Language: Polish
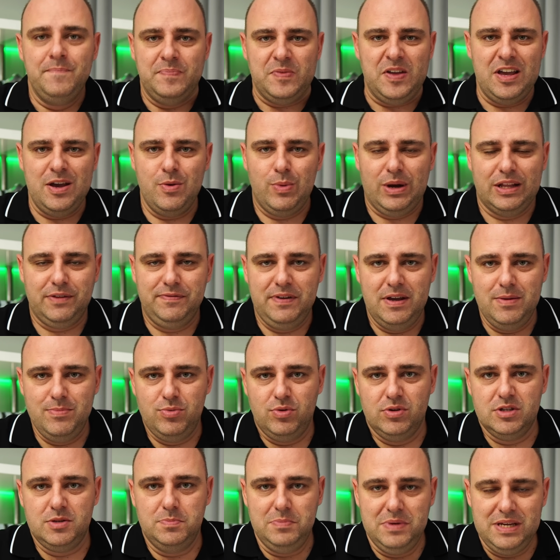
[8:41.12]
No i łatwiej
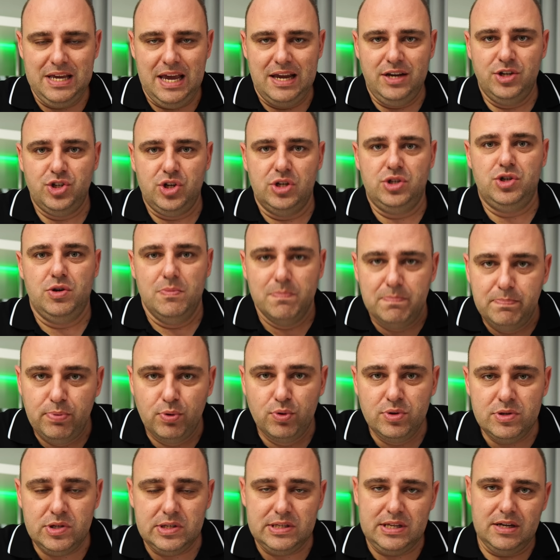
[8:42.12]
było zmniejszyć
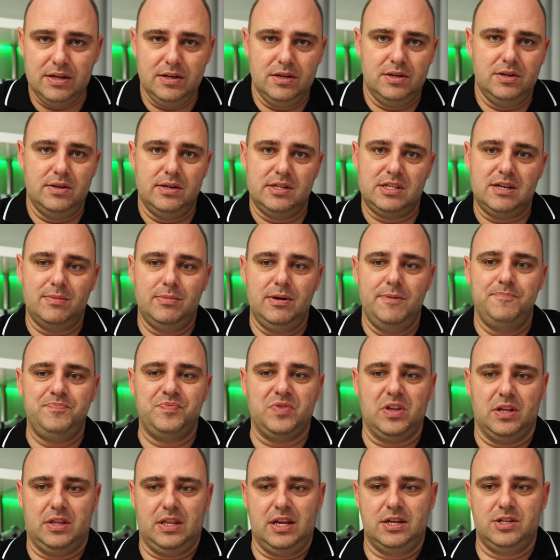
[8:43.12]
boost, żeby
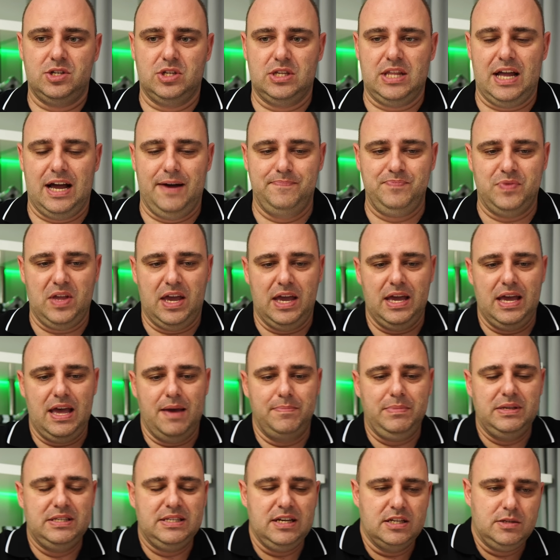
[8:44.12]
też ta E,
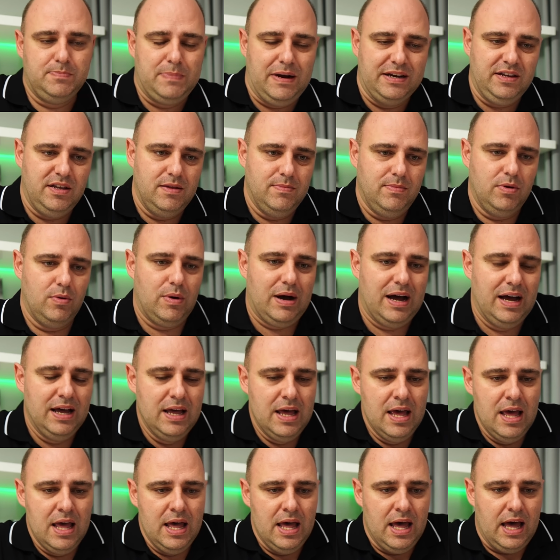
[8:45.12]
emisja spalin była
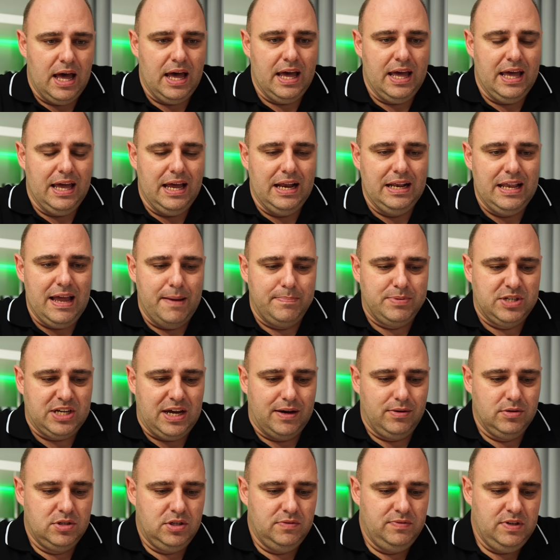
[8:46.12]
e,
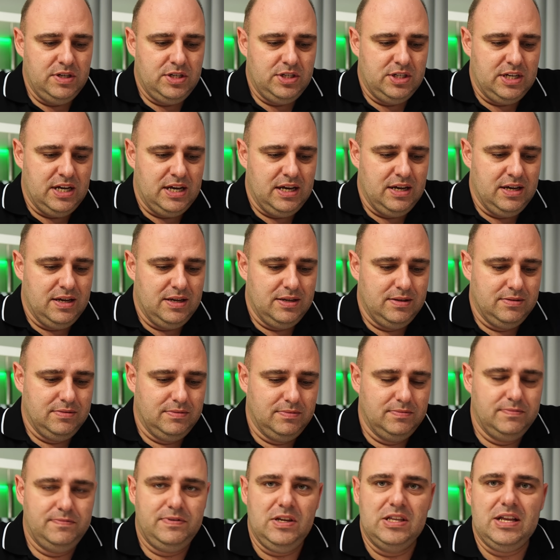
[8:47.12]
lepsza. Oczywiście
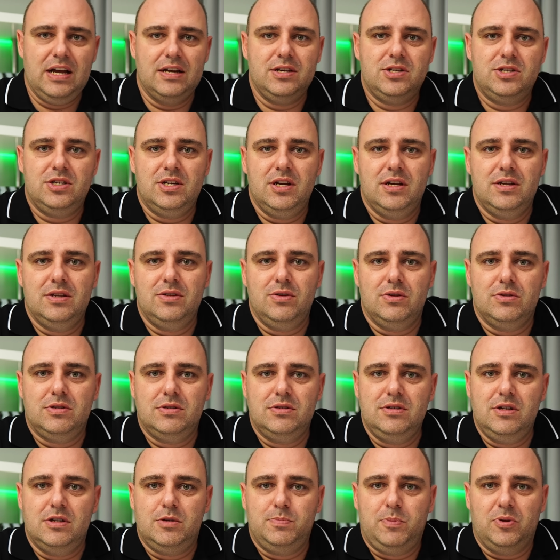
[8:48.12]
widać, że no,
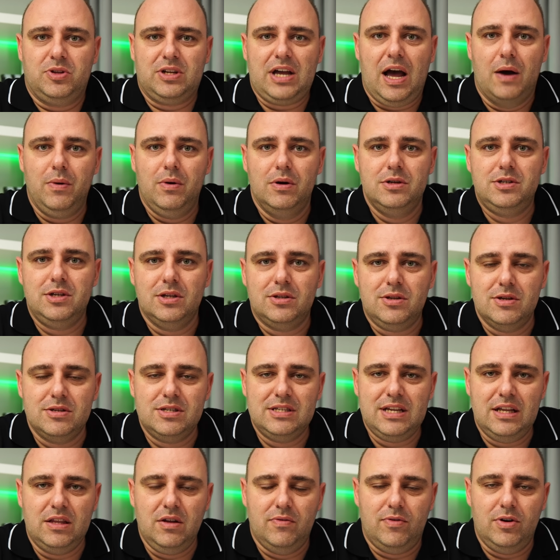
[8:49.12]
nie spotkało się to z
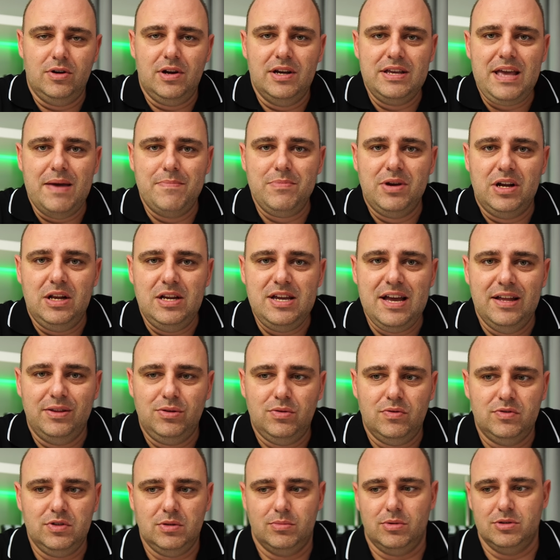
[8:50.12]
zadowoleniem
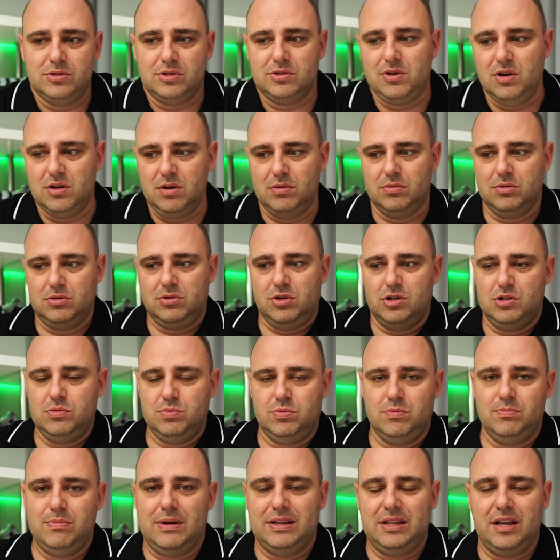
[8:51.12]
klientów, no bo skoro ktoś
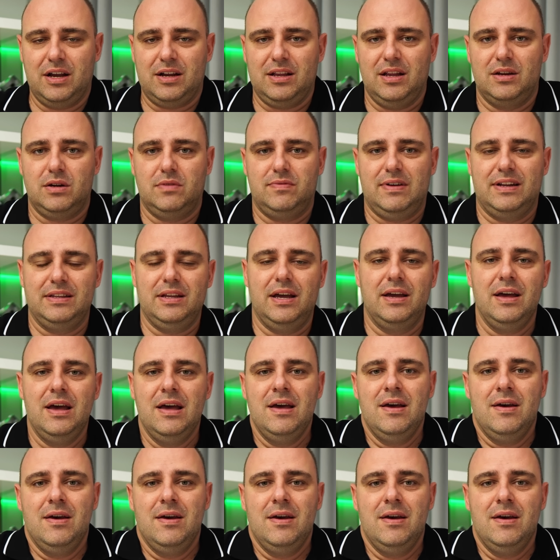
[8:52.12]
ma deklarowane